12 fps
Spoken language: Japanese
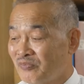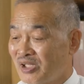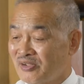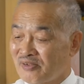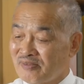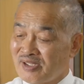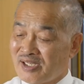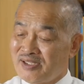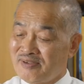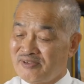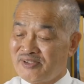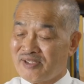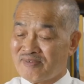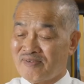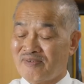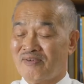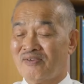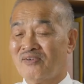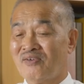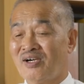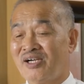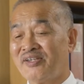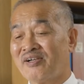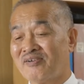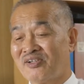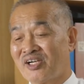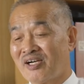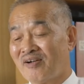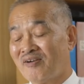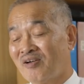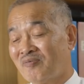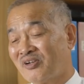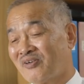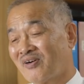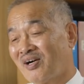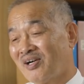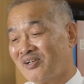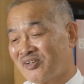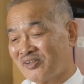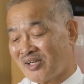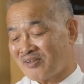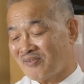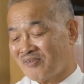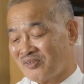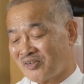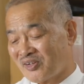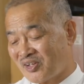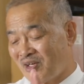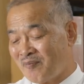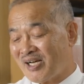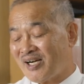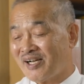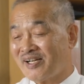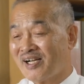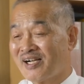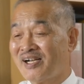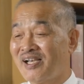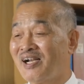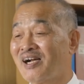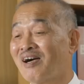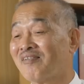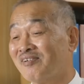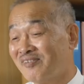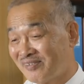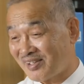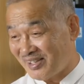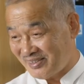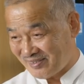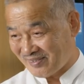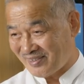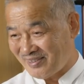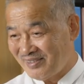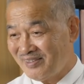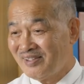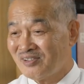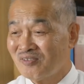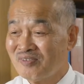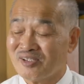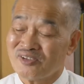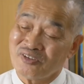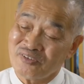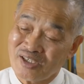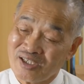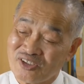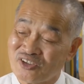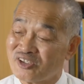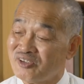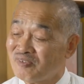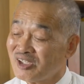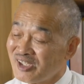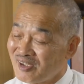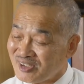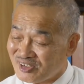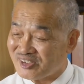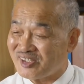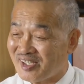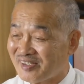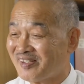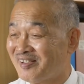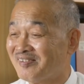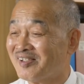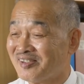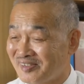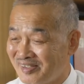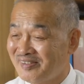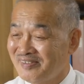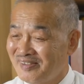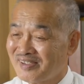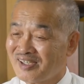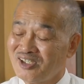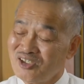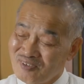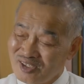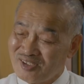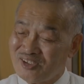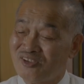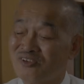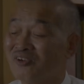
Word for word: ね、その中においてこう相手の力を読むとかあの決められながら柔らかく返すとかそういうのはなんか好き技は好きだったようですね返し技は非